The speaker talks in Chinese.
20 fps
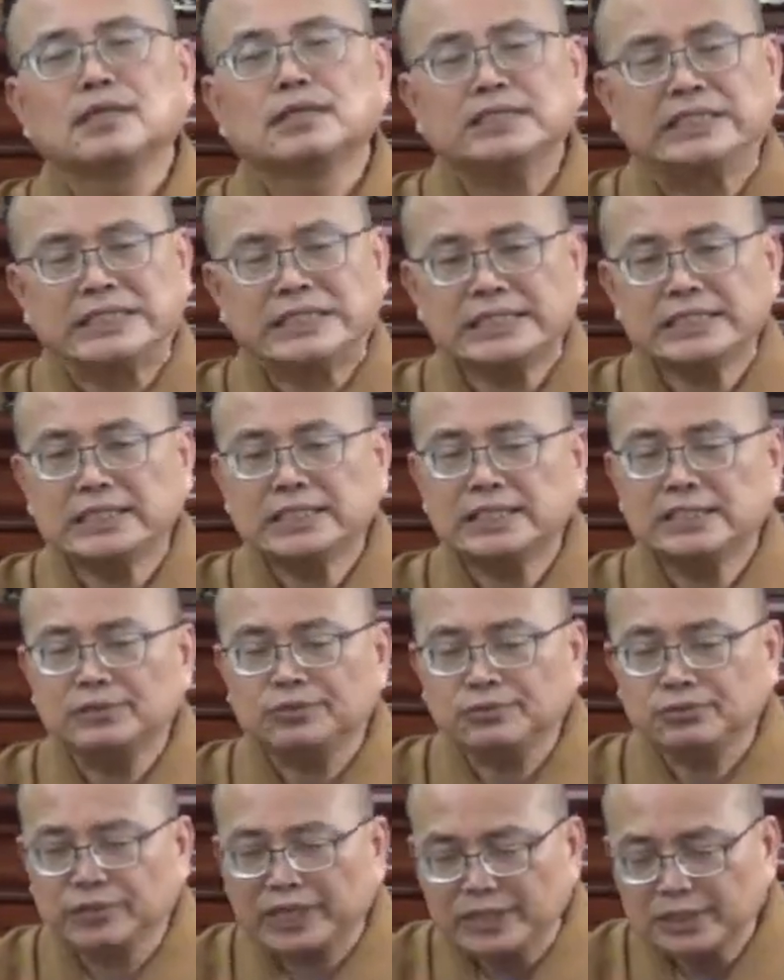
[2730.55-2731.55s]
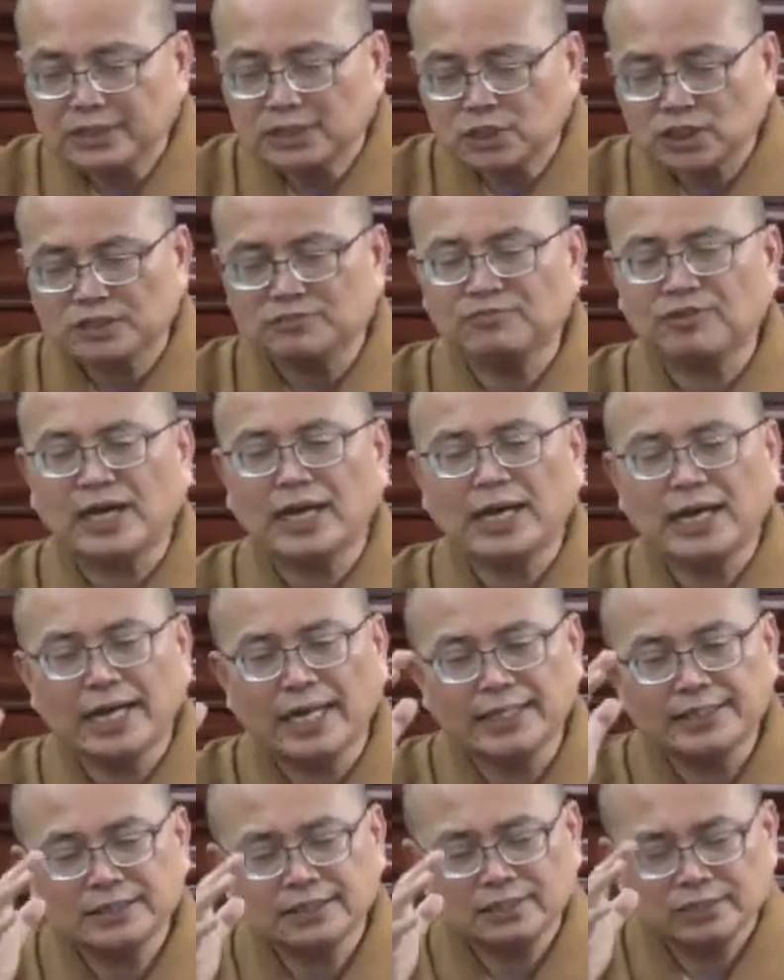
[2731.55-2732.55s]
只是你原正法
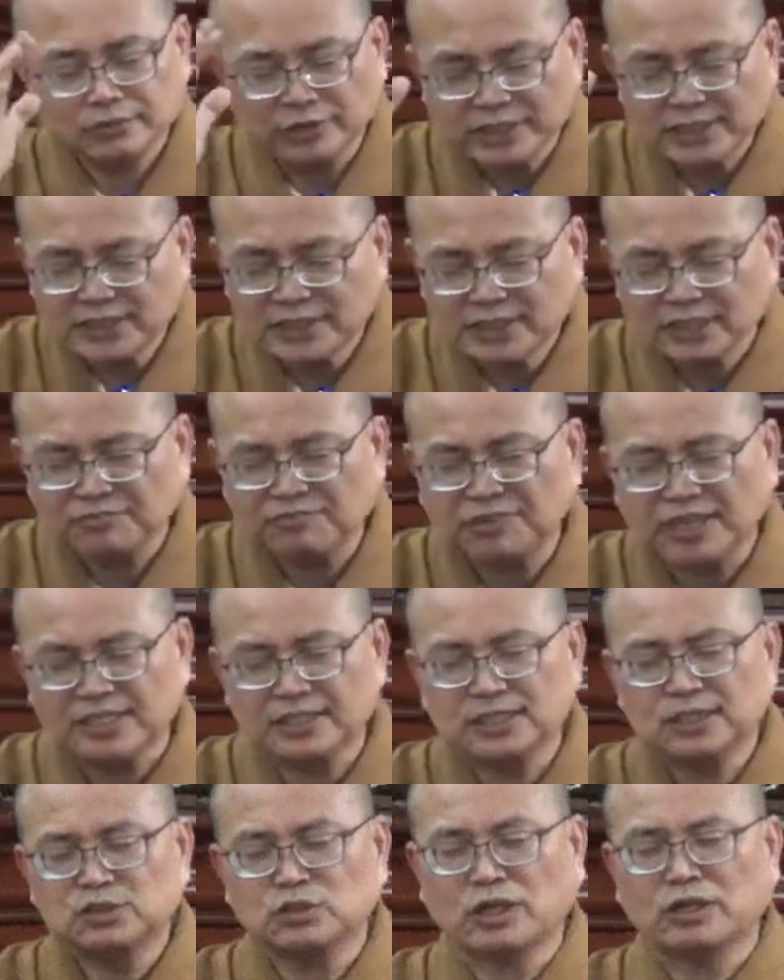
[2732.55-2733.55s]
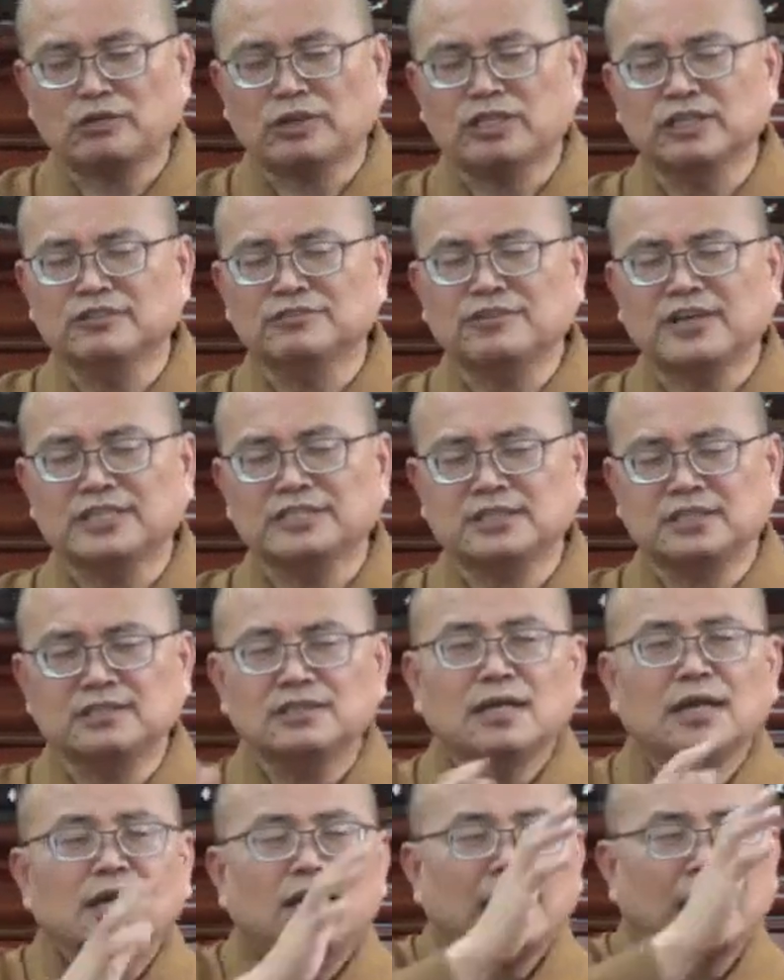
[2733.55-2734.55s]
还是原正法的衰微而发心，
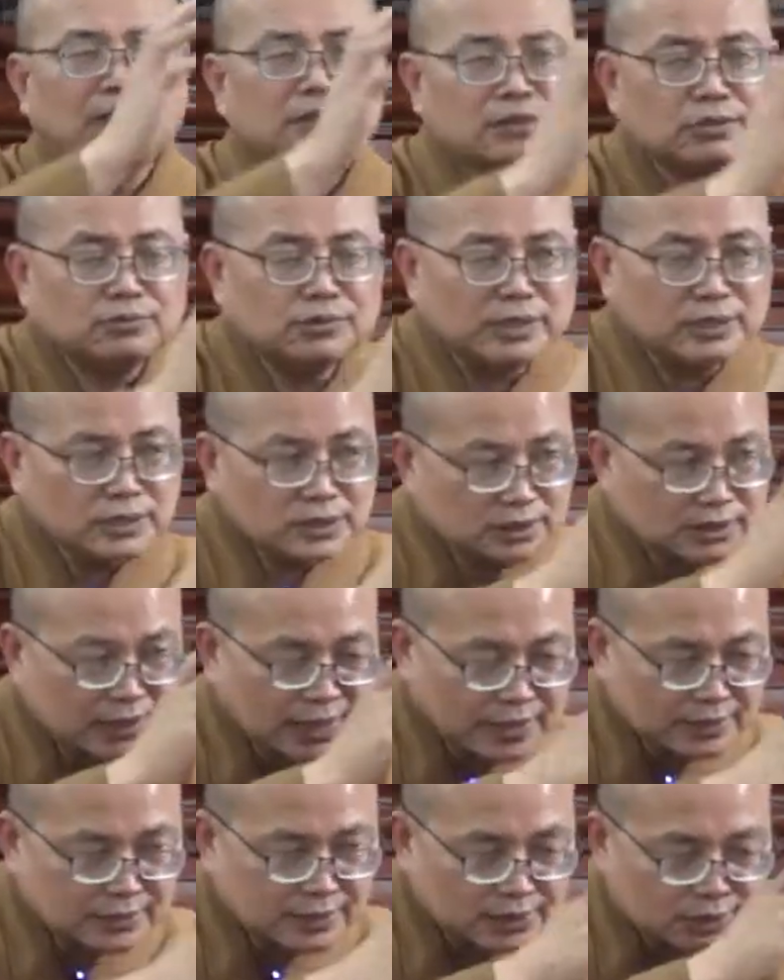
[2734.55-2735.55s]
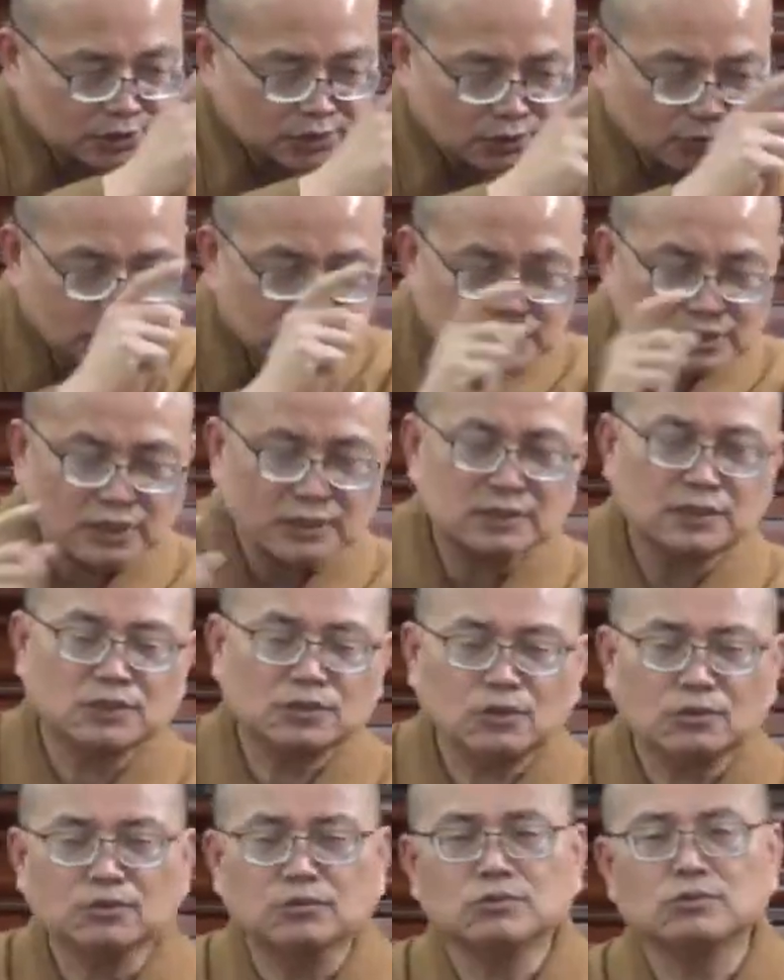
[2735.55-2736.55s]
还是原看见众生的
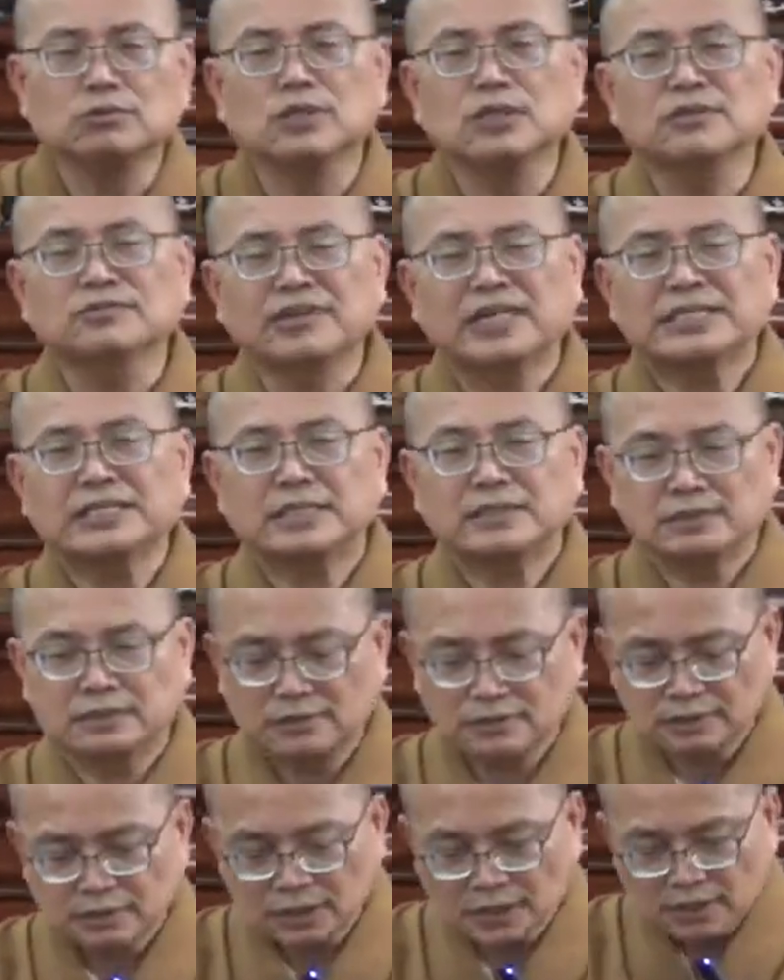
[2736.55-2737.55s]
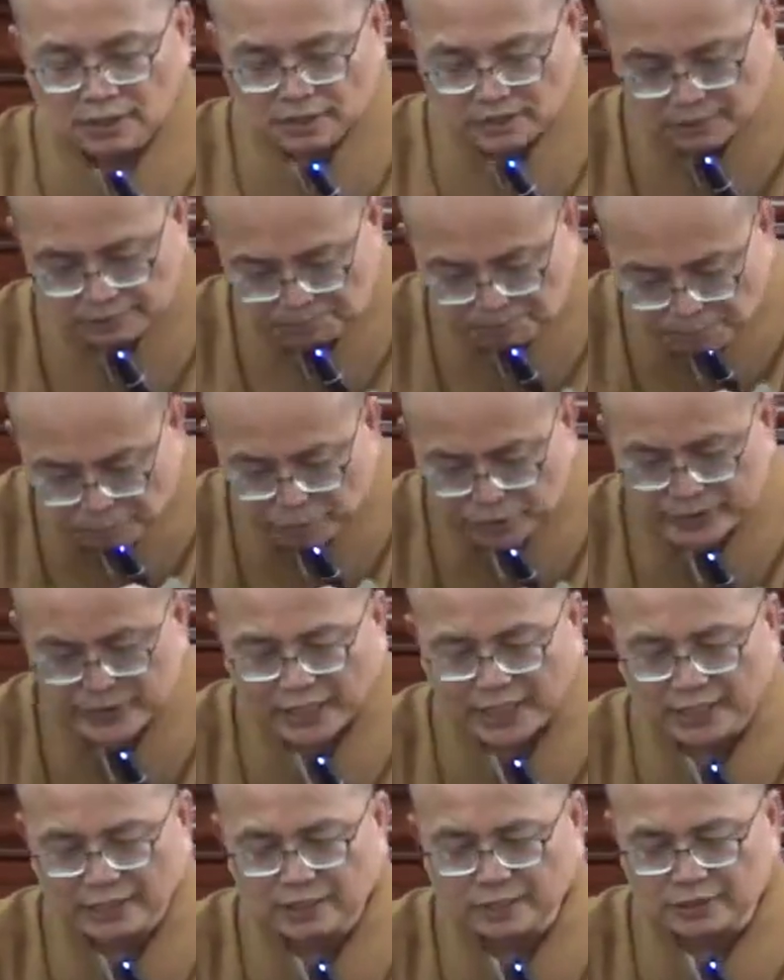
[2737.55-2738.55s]
痛苦而发心，不一
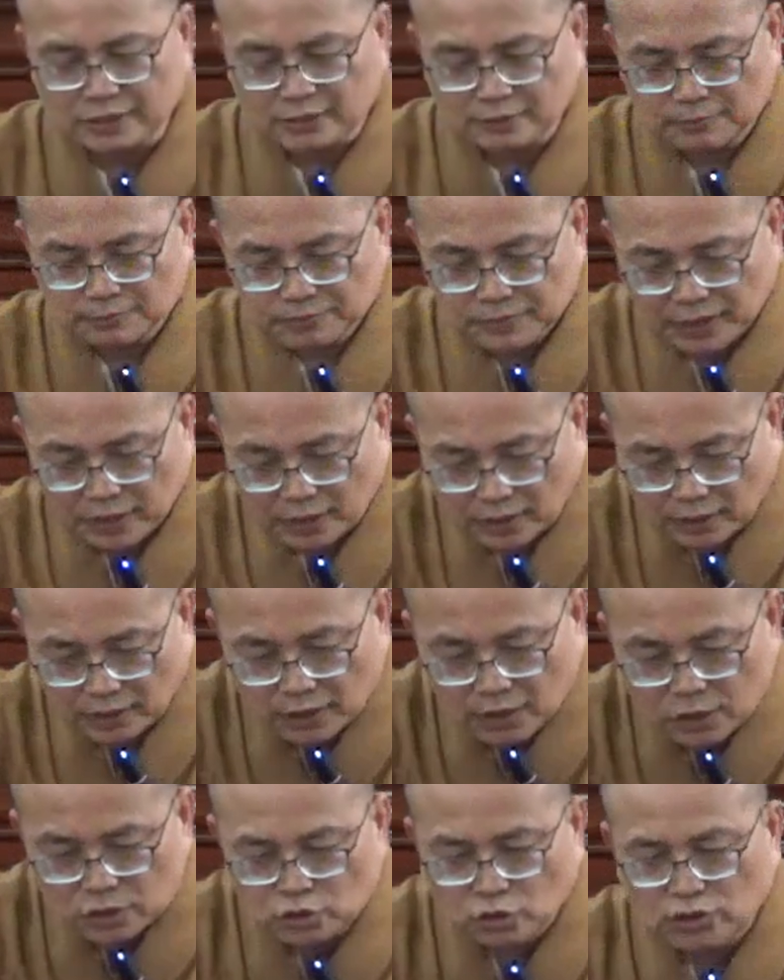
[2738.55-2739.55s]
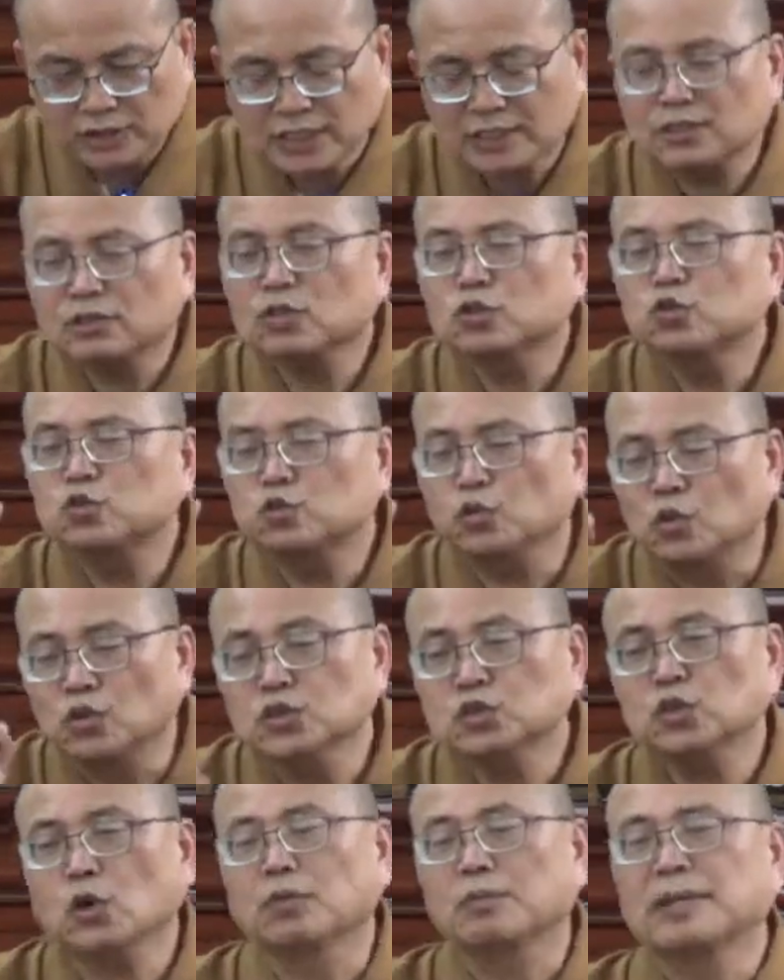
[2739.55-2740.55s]
样而已，啊，所以它叫做着
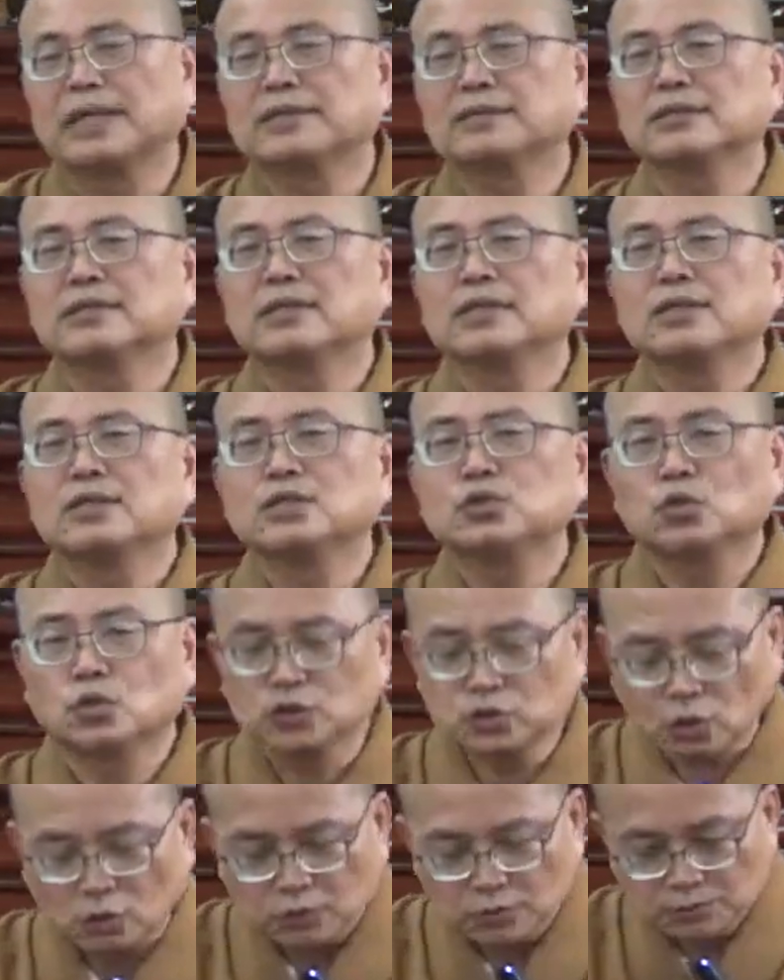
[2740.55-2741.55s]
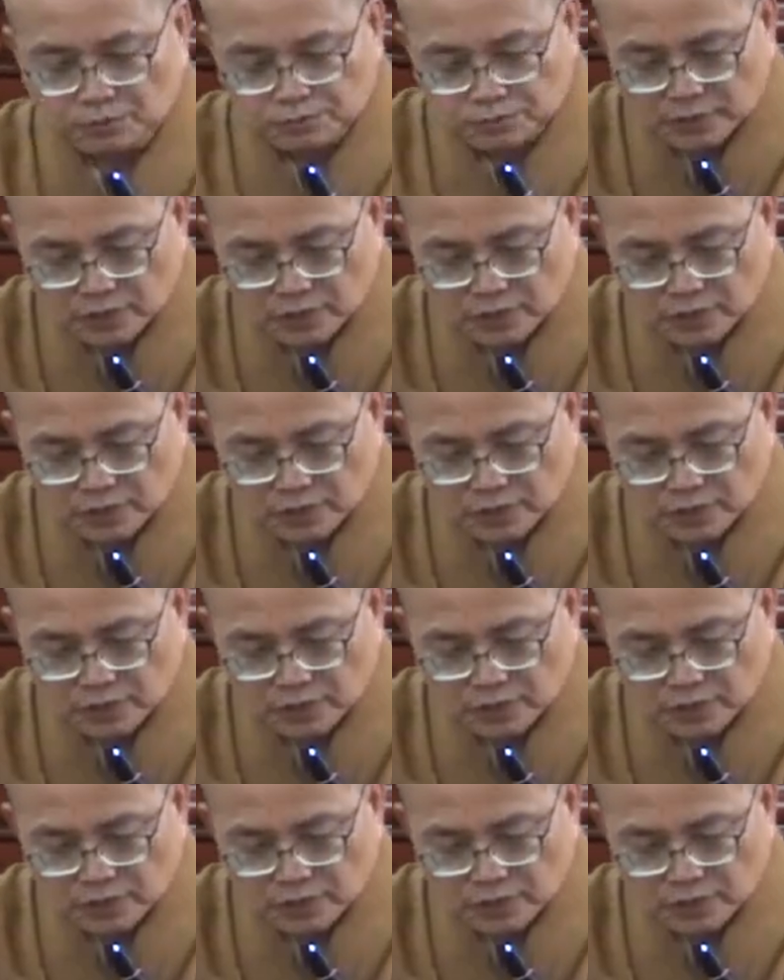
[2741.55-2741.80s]
重，着重。